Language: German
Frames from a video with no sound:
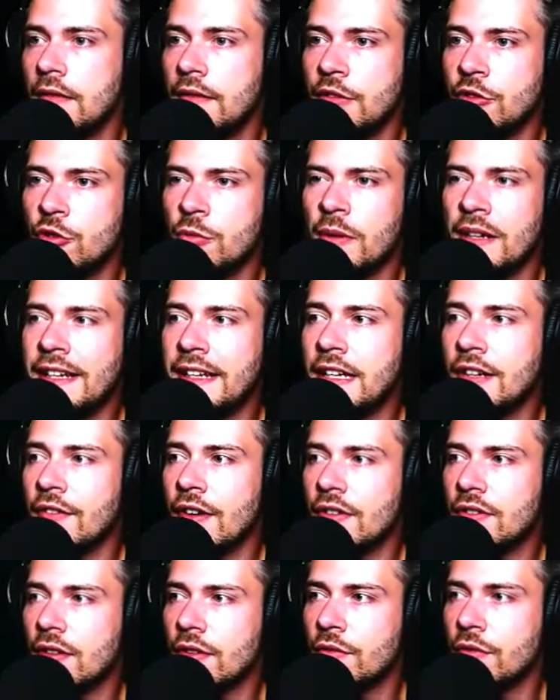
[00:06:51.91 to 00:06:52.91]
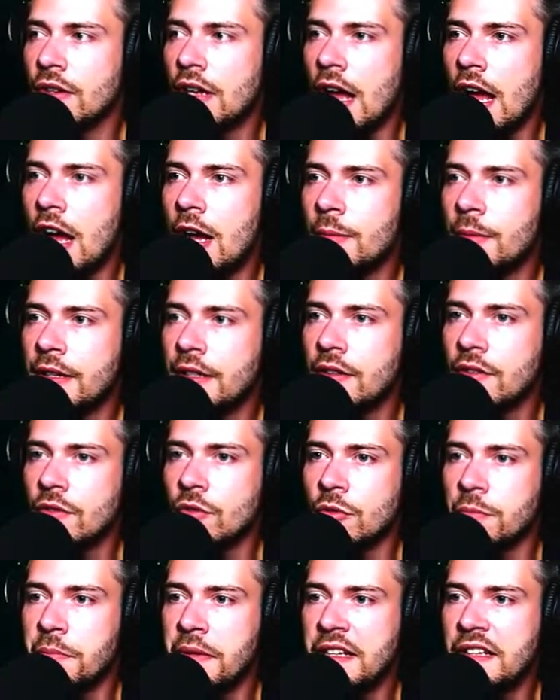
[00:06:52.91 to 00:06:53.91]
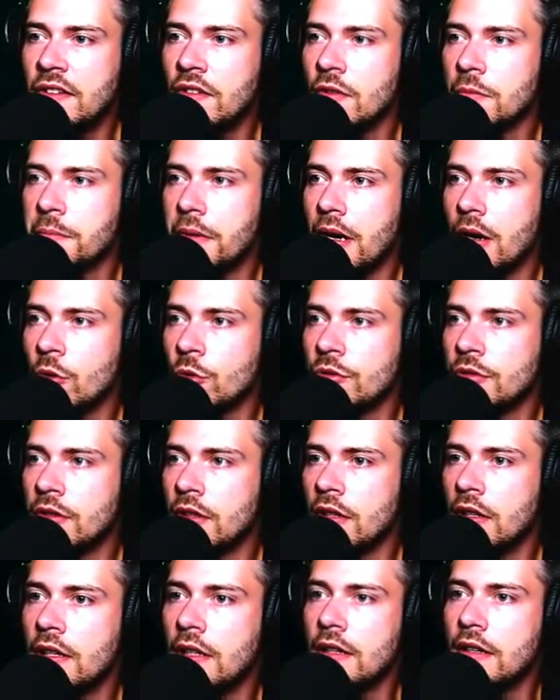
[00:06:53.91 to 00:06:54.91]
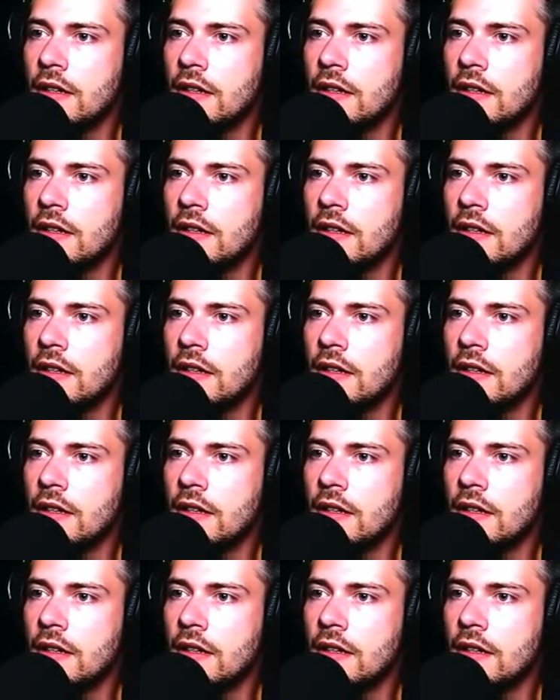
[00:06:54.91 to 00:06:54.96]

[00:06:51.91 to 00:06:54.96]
Wenn ich überlege, was das für eine Arbeit ist, so ein Met zu brauen,